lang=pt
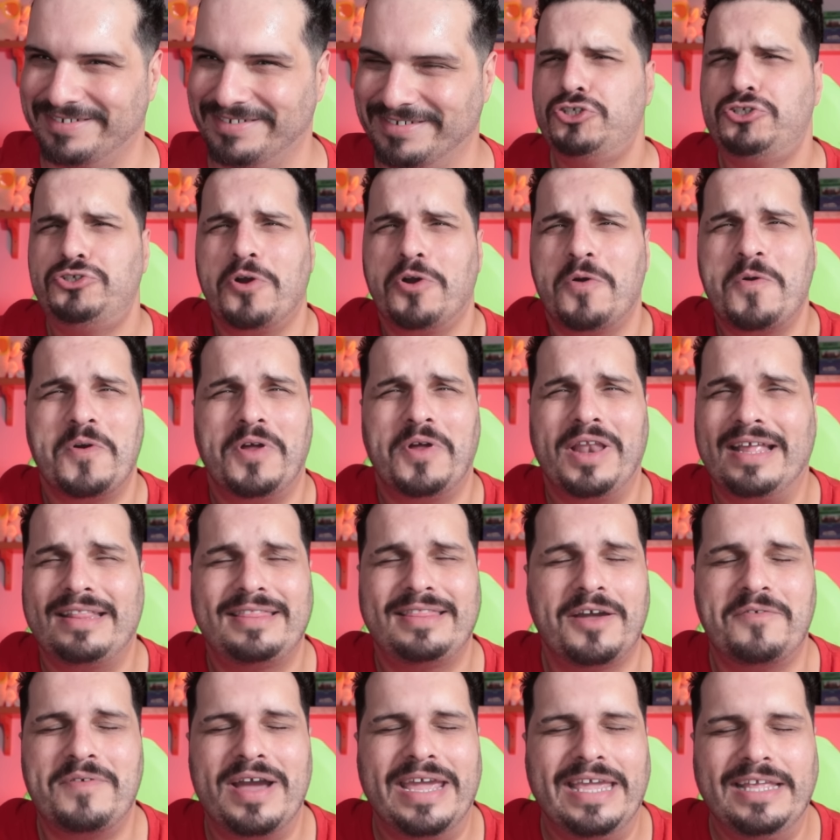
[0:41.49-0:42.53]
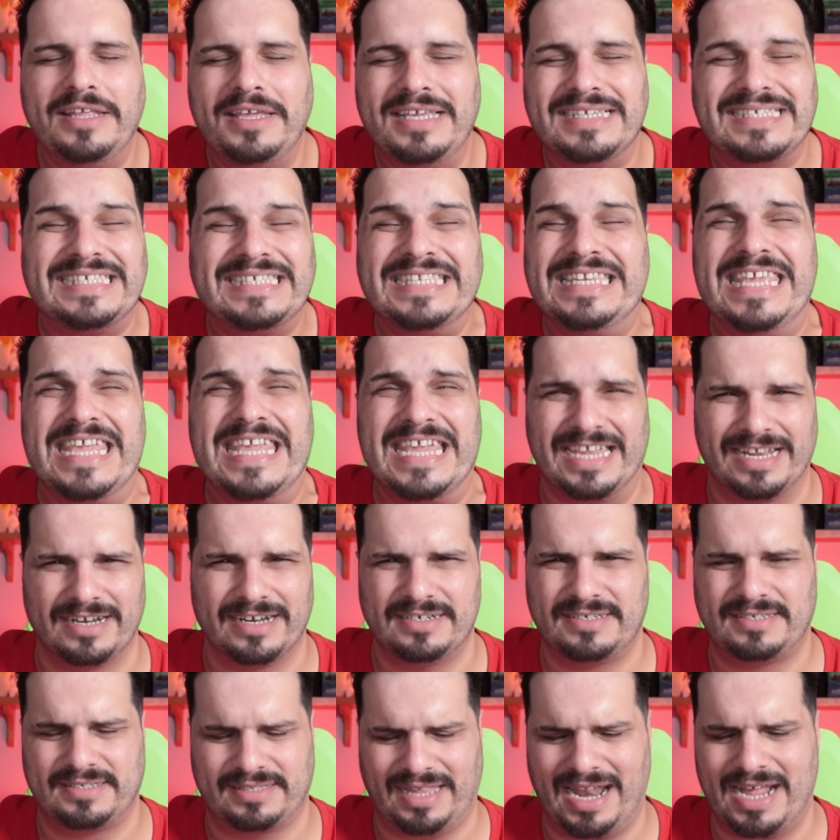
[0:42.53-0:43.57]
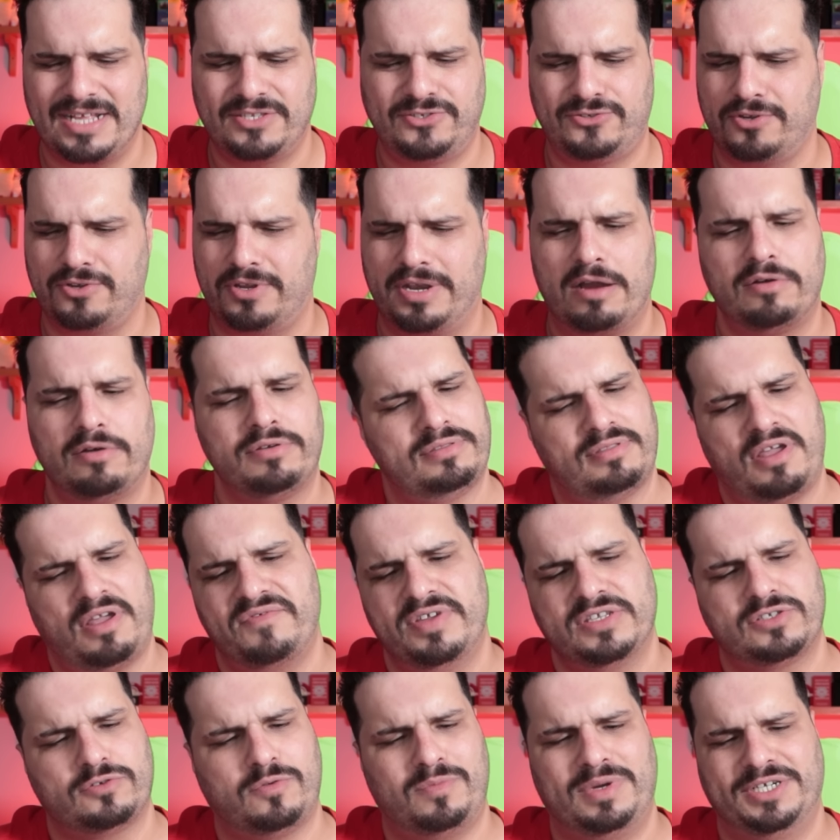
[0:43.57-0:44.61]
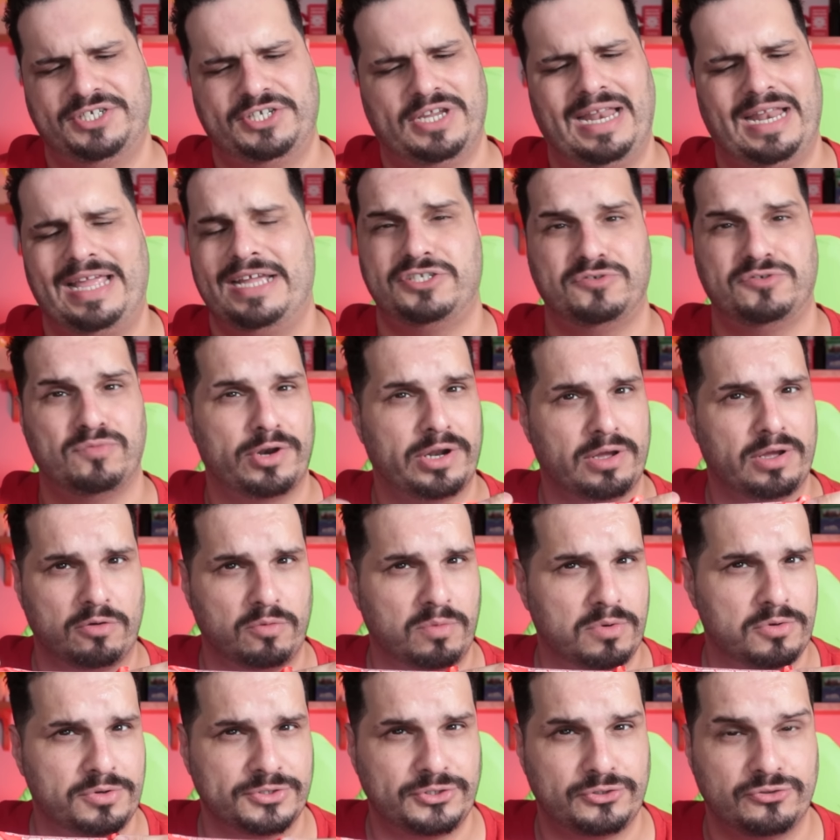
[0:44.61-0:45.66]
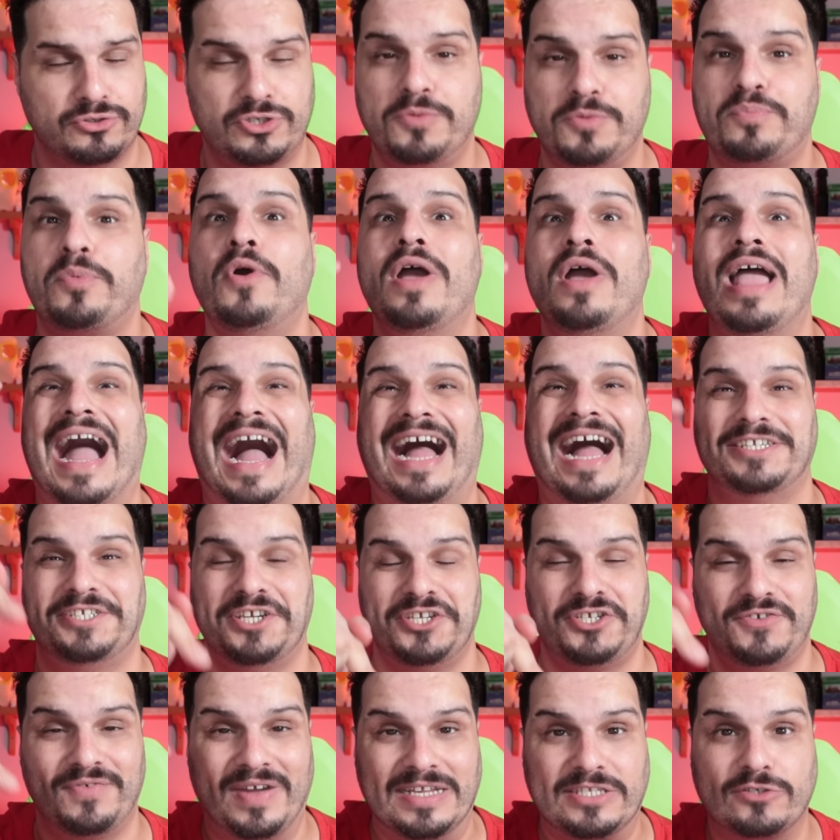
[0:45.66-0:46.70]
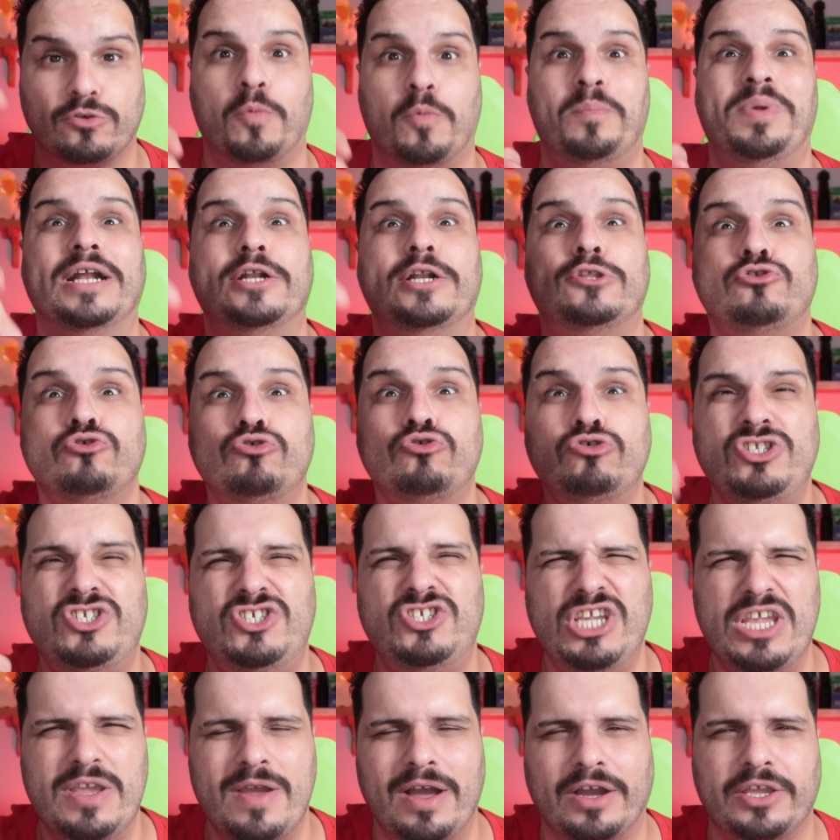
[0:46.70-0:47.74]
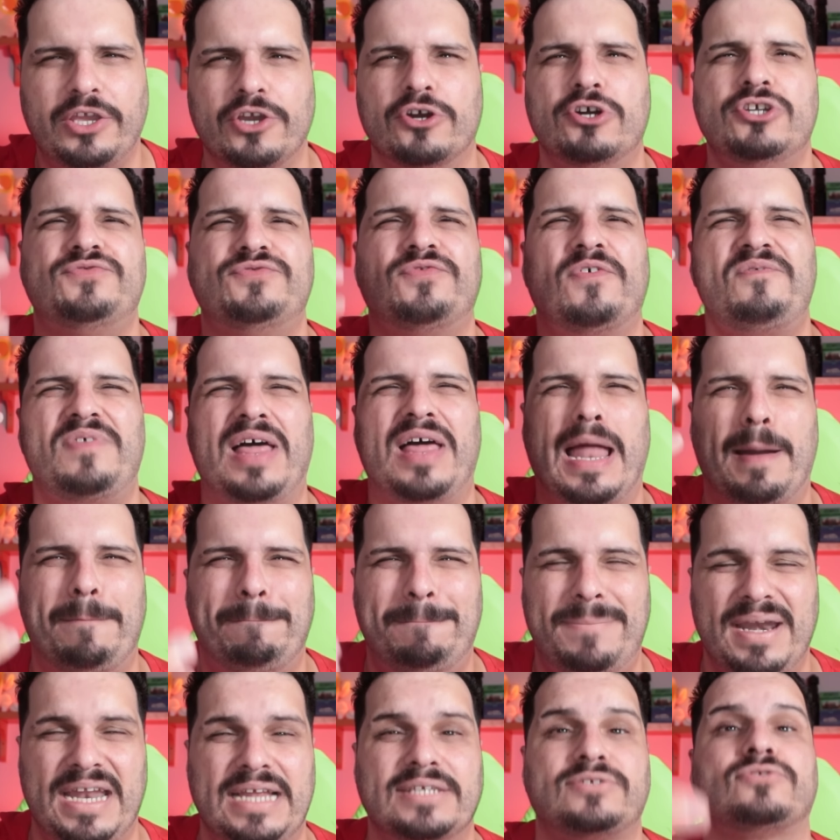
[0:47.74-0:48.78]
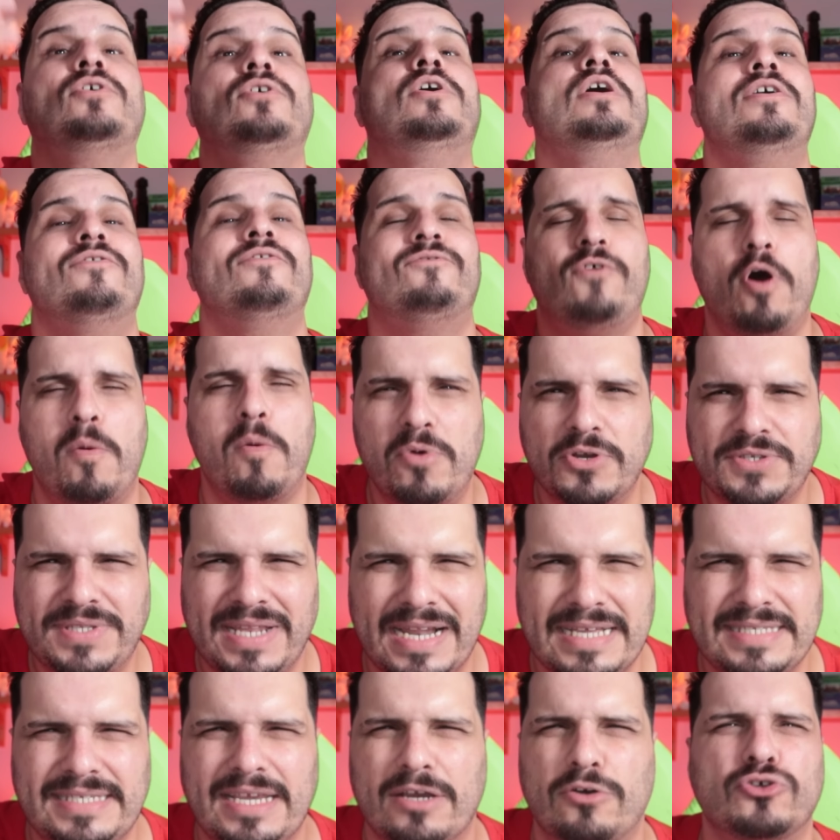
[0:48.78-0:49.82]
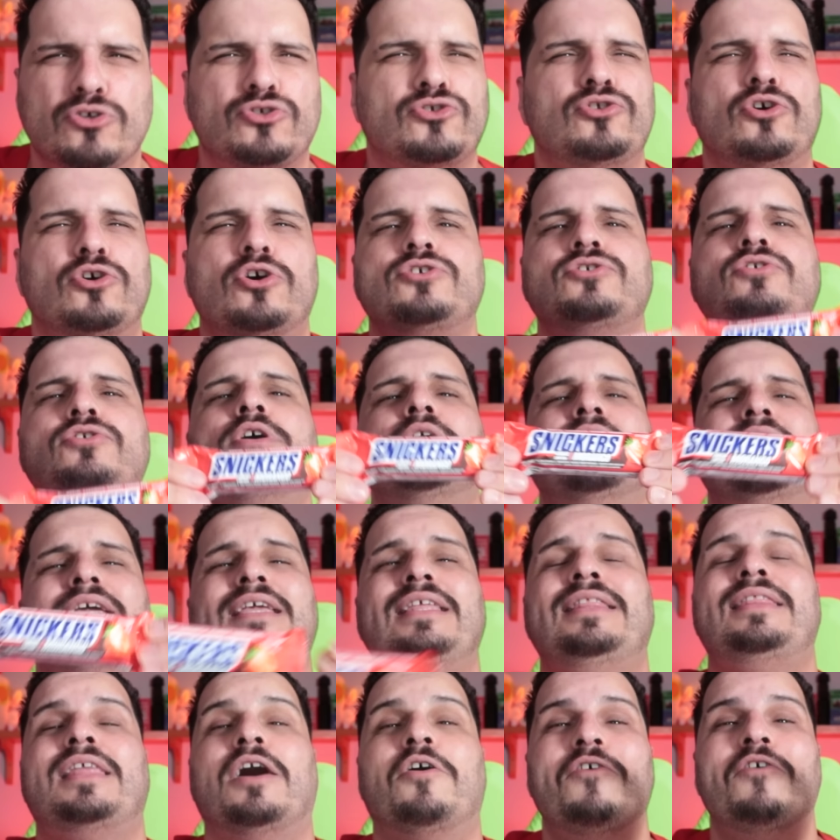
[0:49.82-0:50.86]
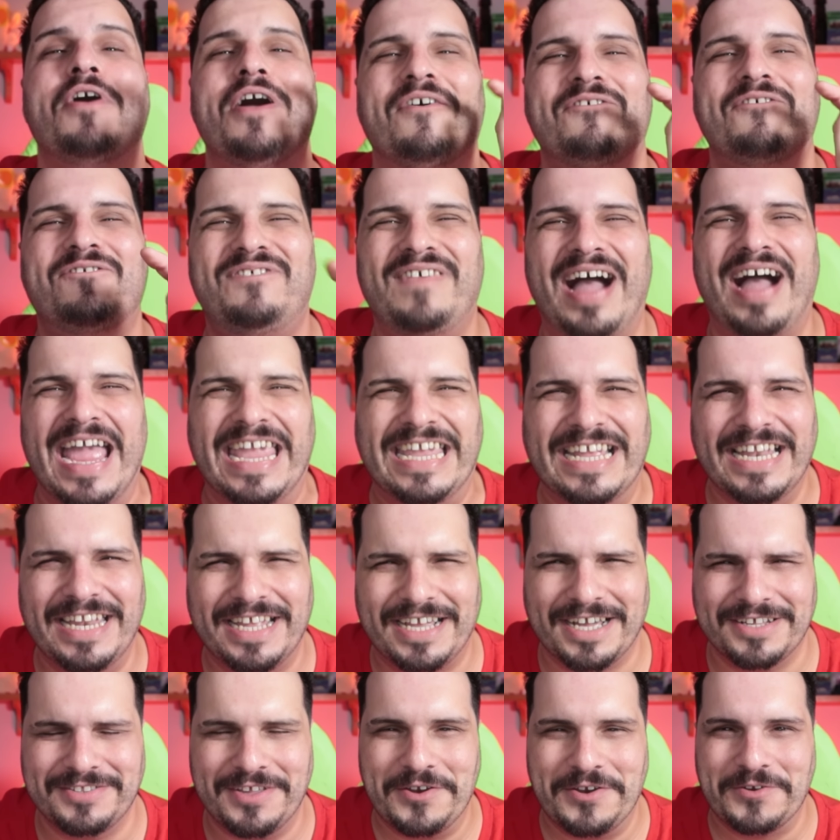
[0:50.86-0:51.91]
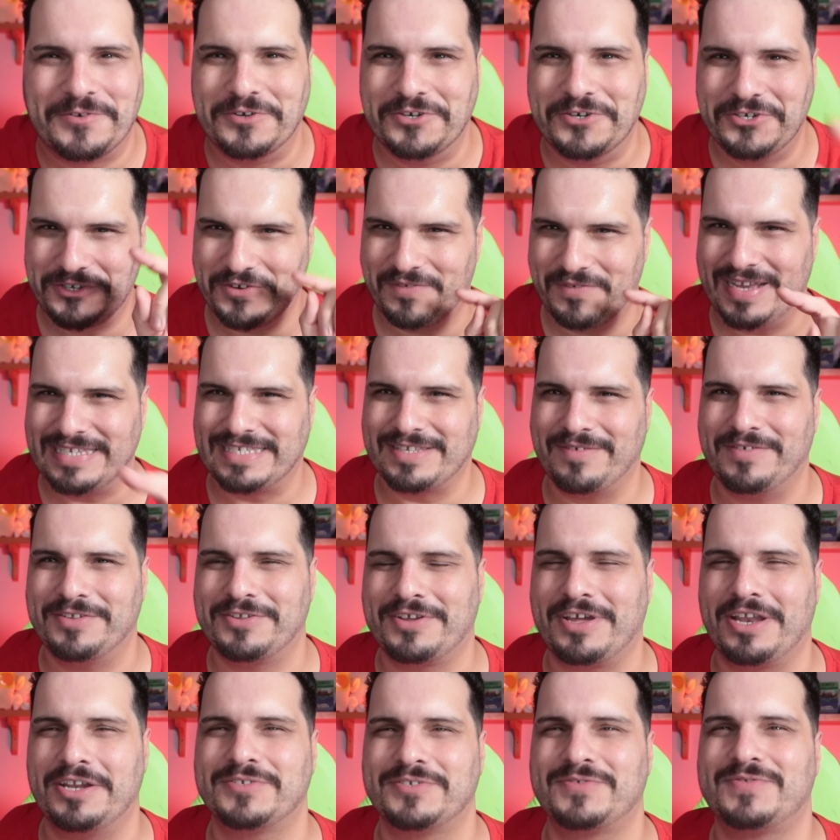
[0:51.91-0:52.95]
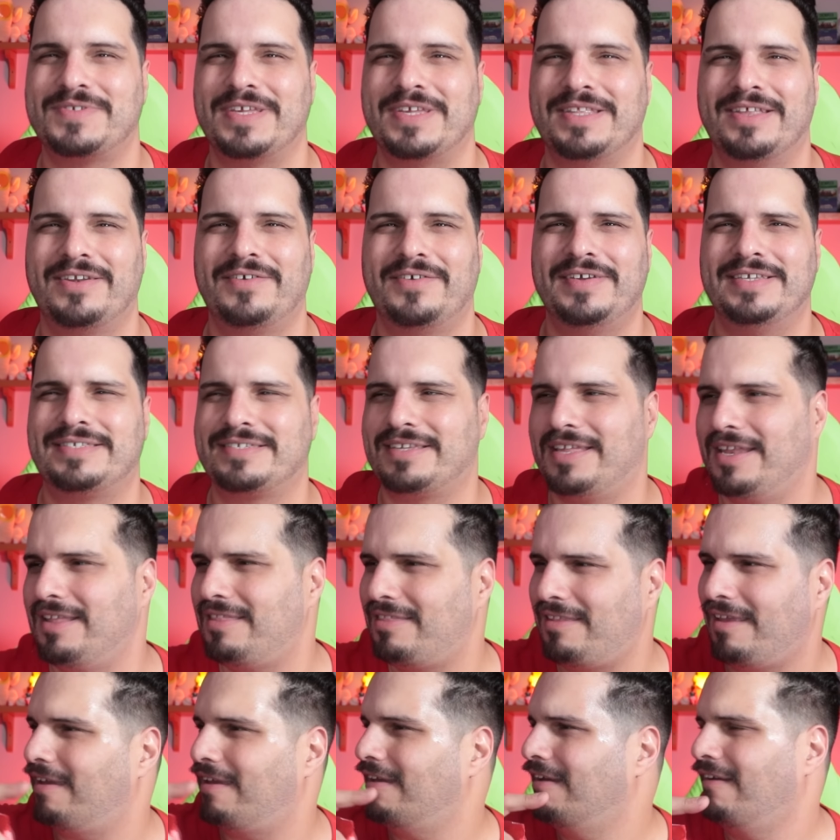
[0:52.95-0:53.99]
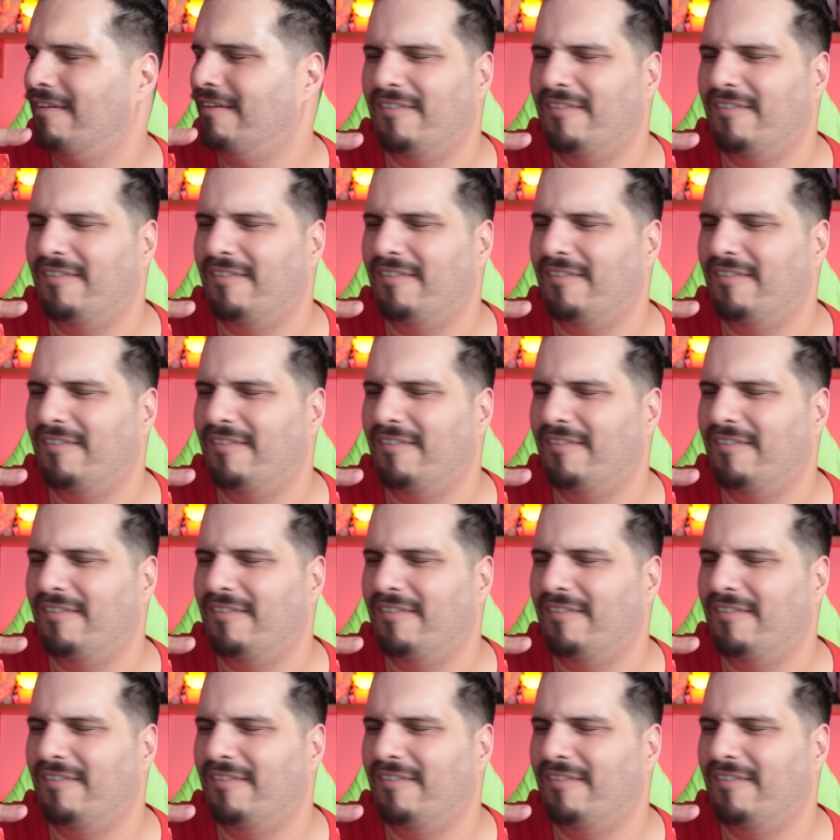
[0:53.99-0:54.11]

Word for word: Chocolatão aí Snickers tradicional, talvez com uma geleia de morango, alguma coisa do tipo. A gente vai descobrir tudinho aqui hoje. Vou falar preço, vou mostrar se é gostoso. Então vai clicando aí no curtir, vai inscrevendo no canal se você ainda não é inscrito e